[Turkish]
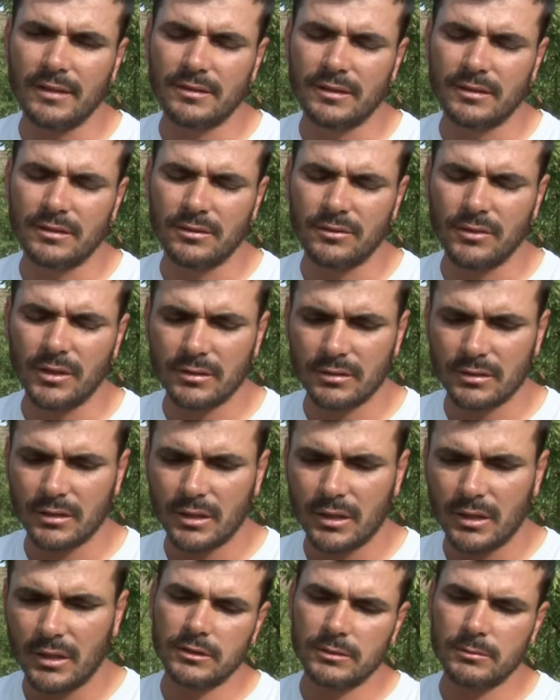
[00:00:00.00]
lezzeti var.
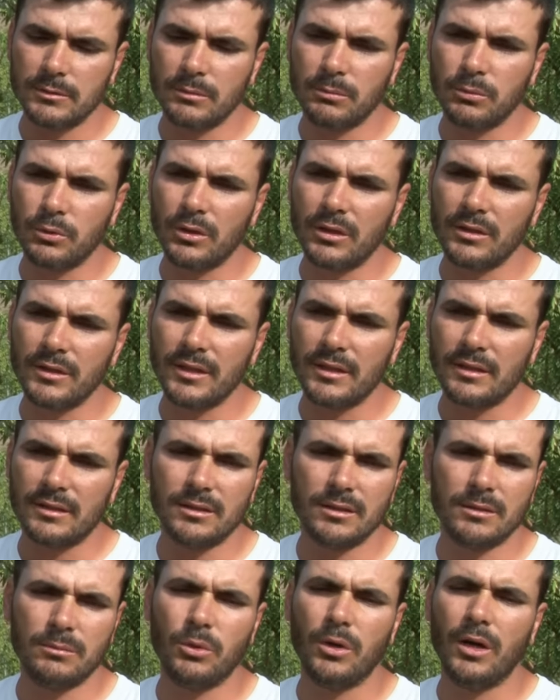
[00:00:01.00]
E, şimdi
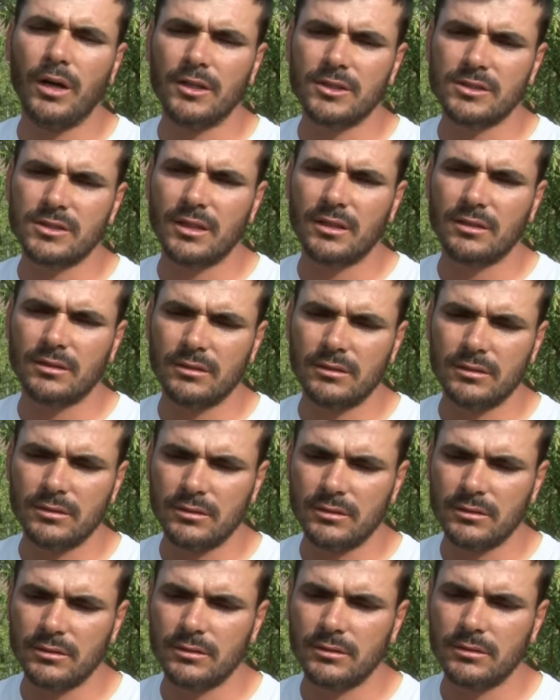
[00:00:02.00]
burada e, bu ağaçlar
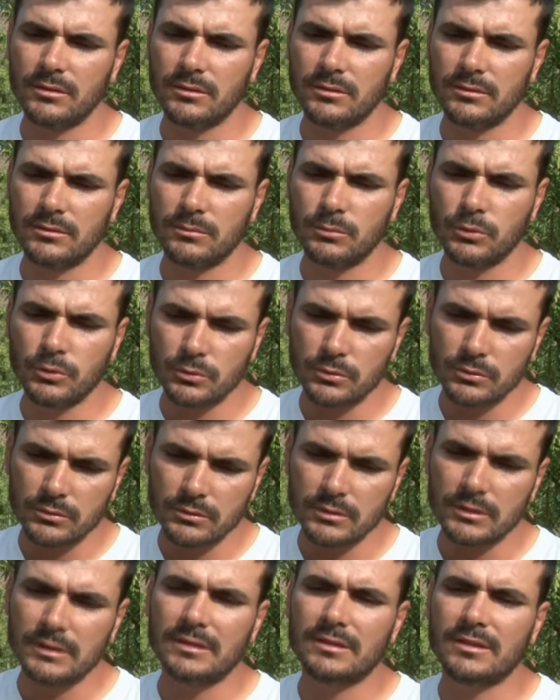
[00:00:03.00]
e, bu
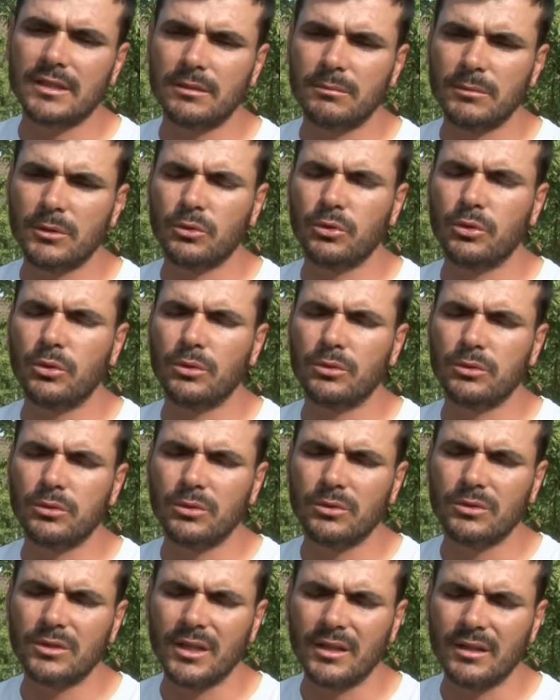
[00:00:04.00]
işletme
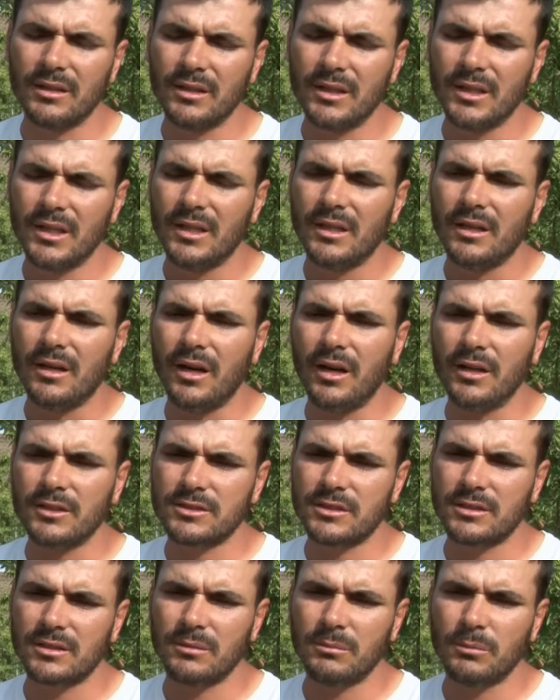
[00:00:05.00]
kurulduğunda
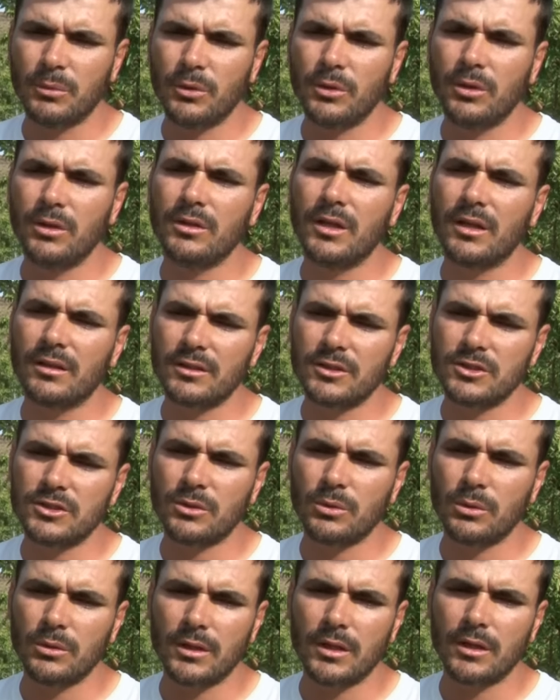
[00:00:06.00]
ağaçların boyu
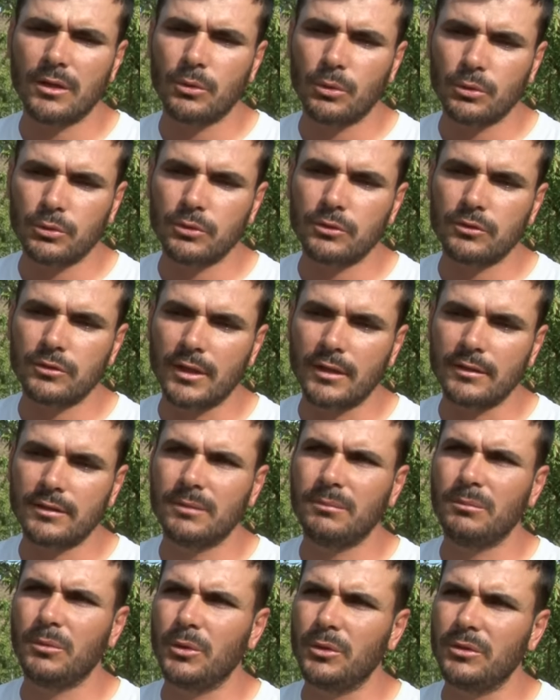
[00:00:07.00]
yaklaşık olarak 30
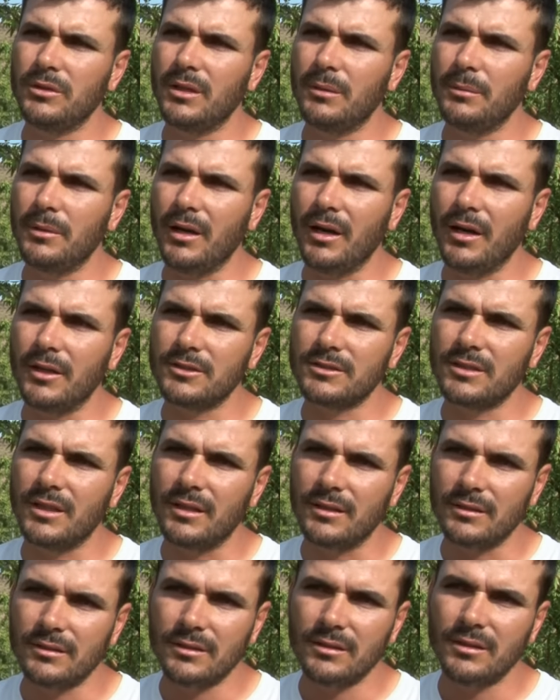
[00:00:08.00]
santim boyunda bir
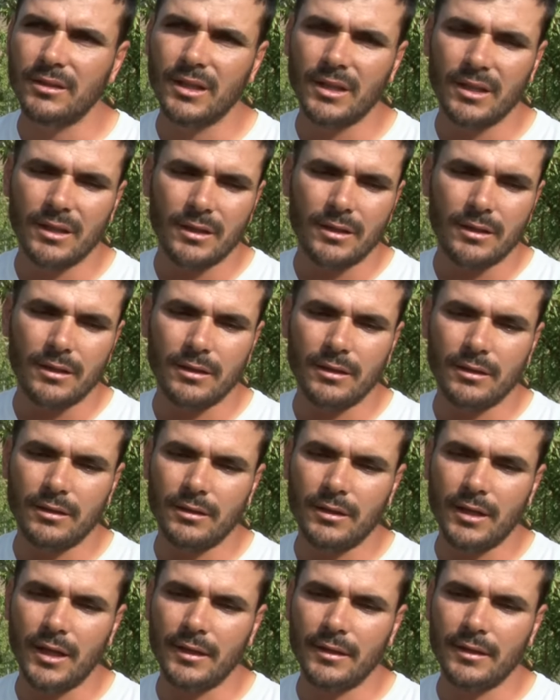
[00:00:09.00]
ağaçlardı. E,
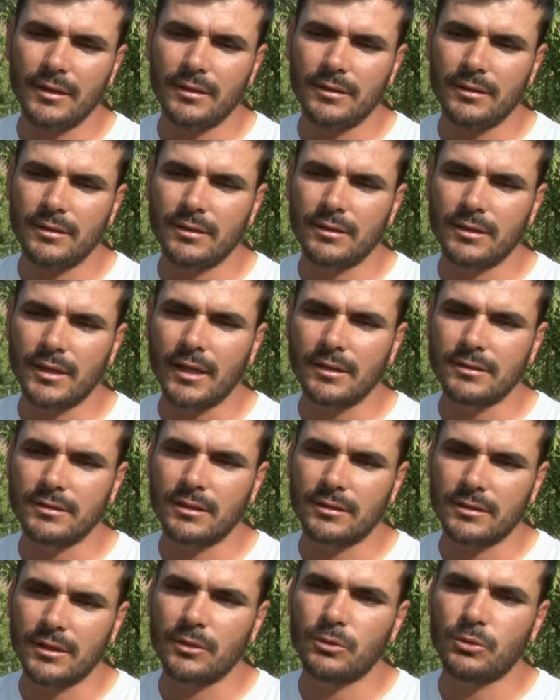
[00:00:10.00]
yani e,
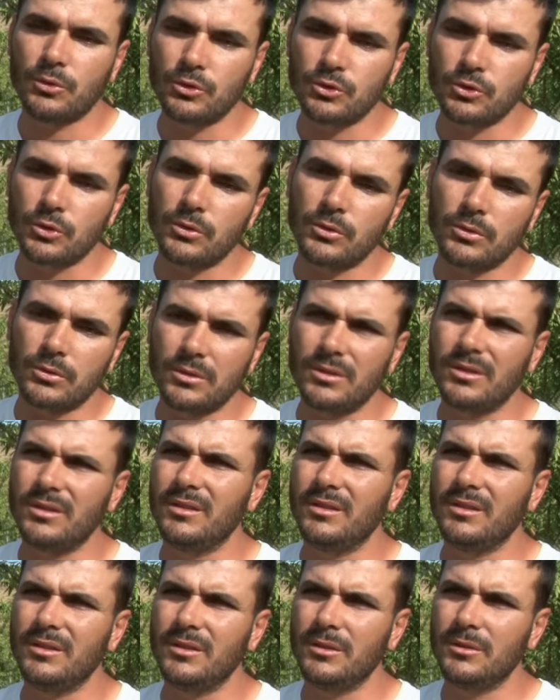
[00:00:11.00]
gerçekten küçük e,
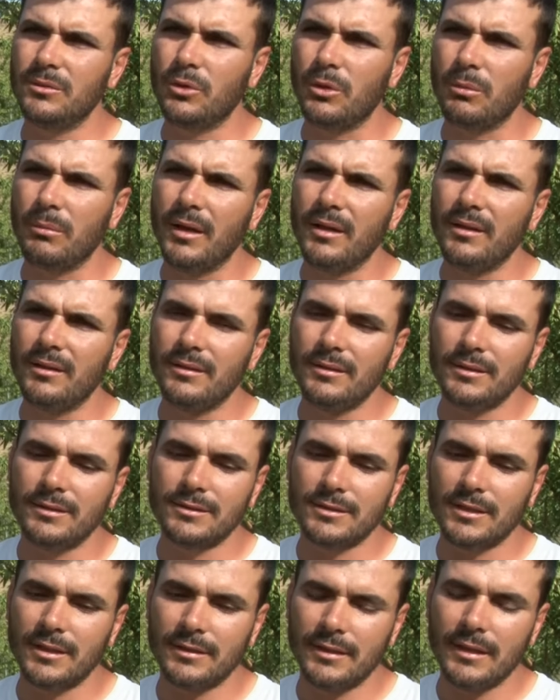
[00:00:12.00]
normal
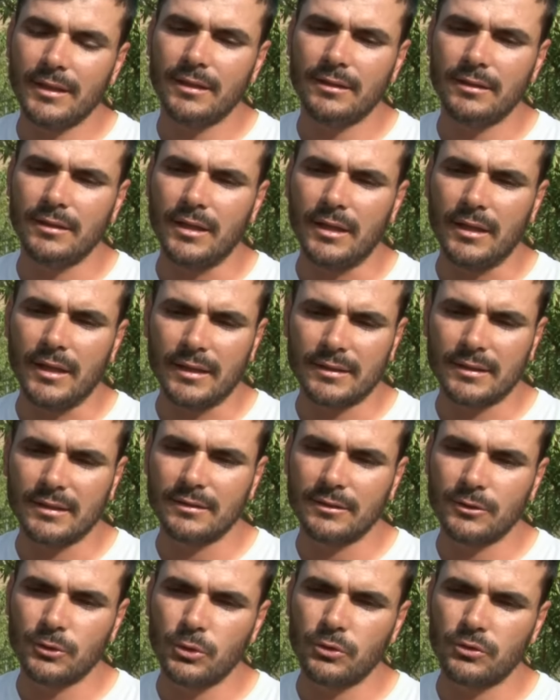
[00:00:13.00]
e, şey değildi yani
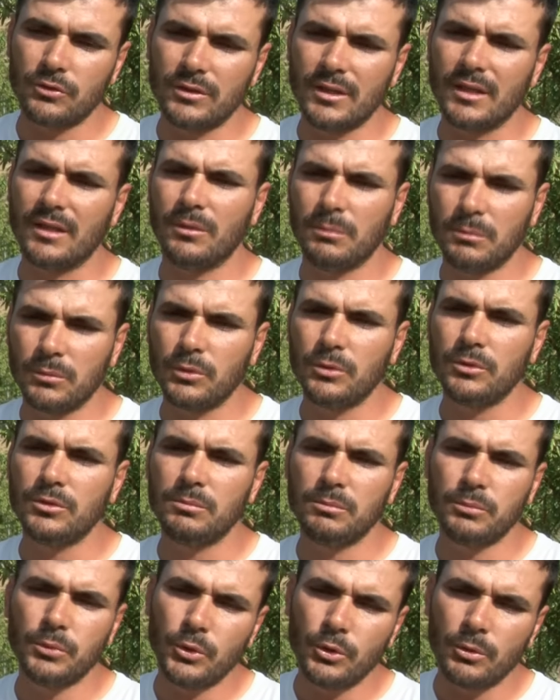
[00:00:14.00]
herkesin gözünde bu
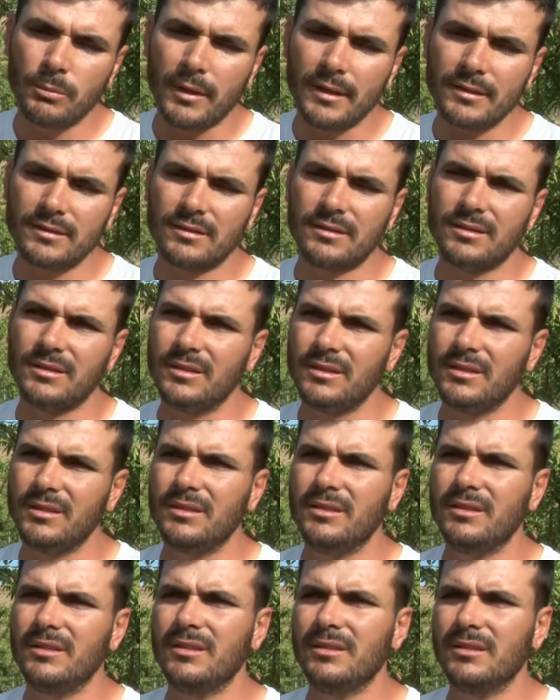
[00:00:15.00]
büyümez
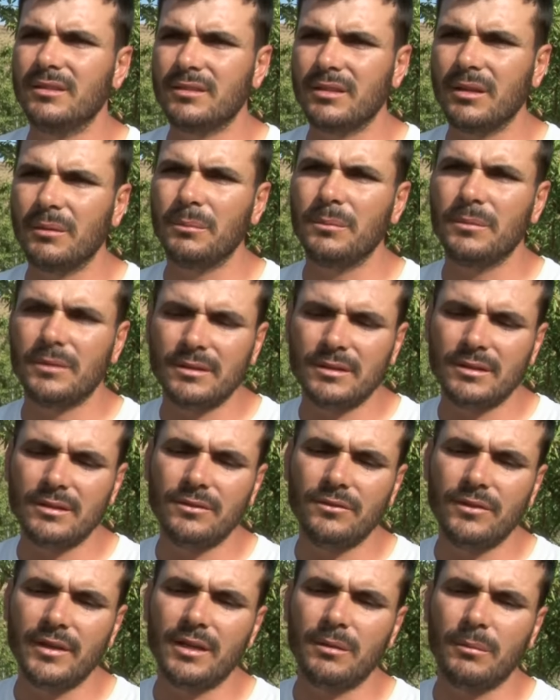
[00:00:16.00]
e, tam
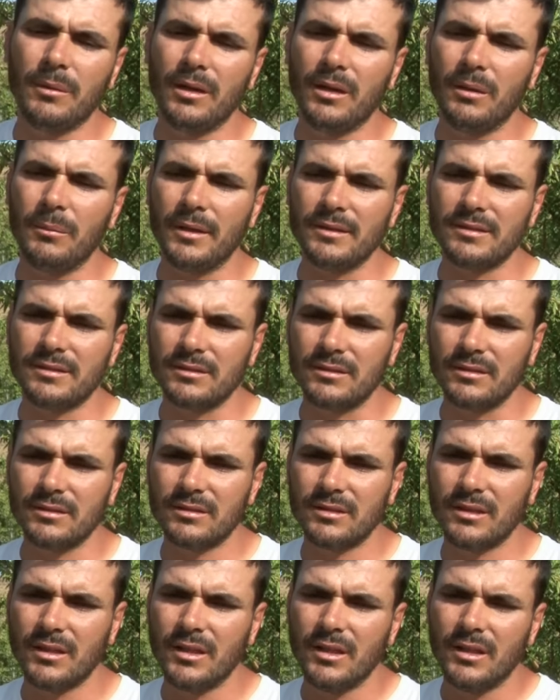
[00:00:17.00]
e, verim
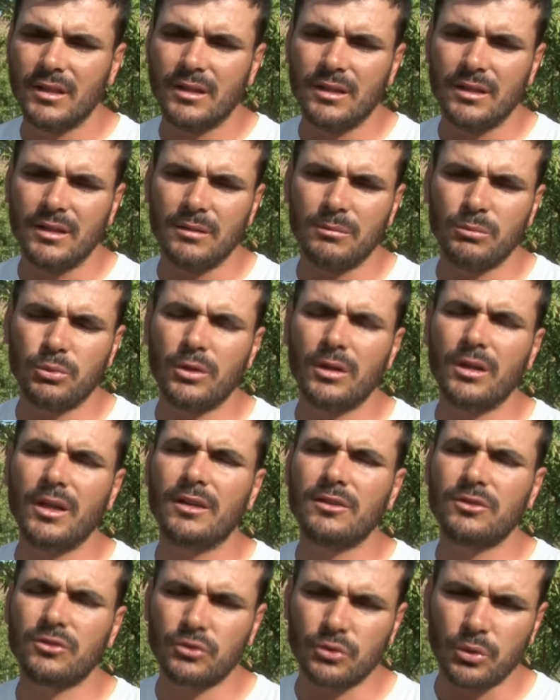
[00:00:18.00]
alamazsınız. E,
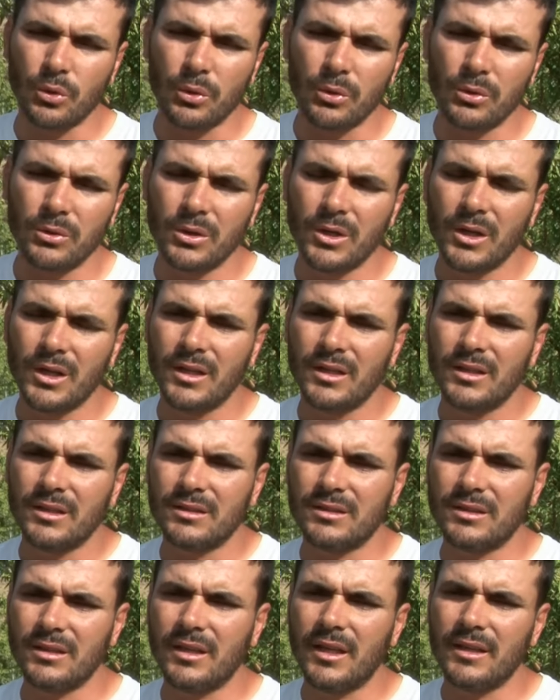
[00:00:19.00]
buralar soğuk
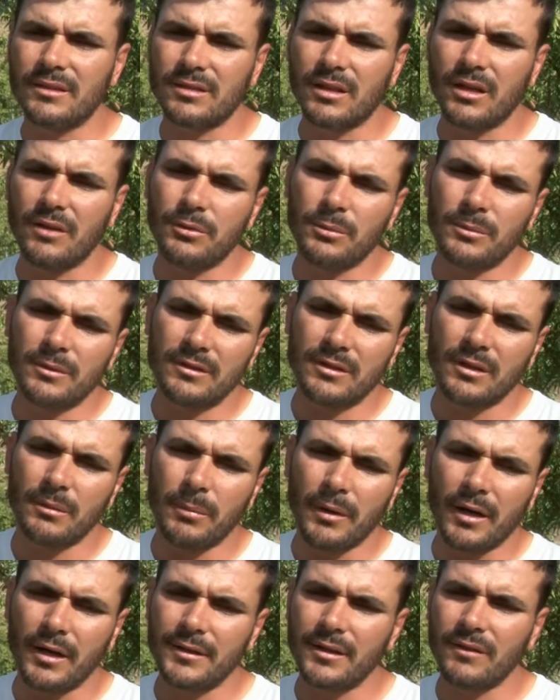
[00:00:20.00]
ki
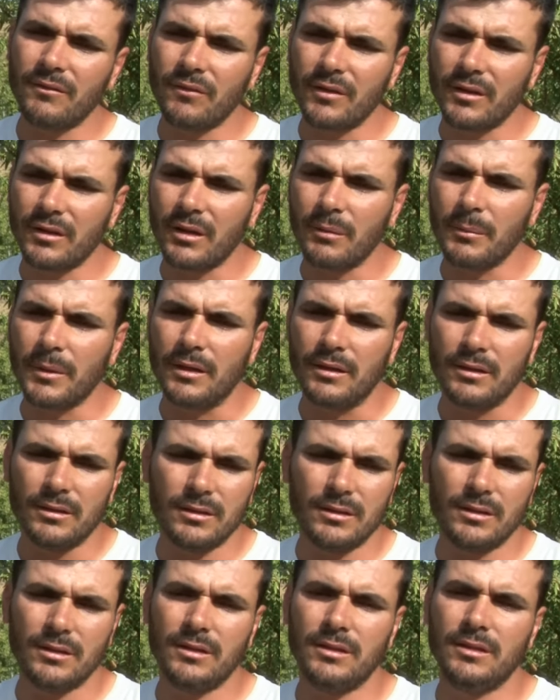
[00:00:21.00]
etrafımızda badem var ama e,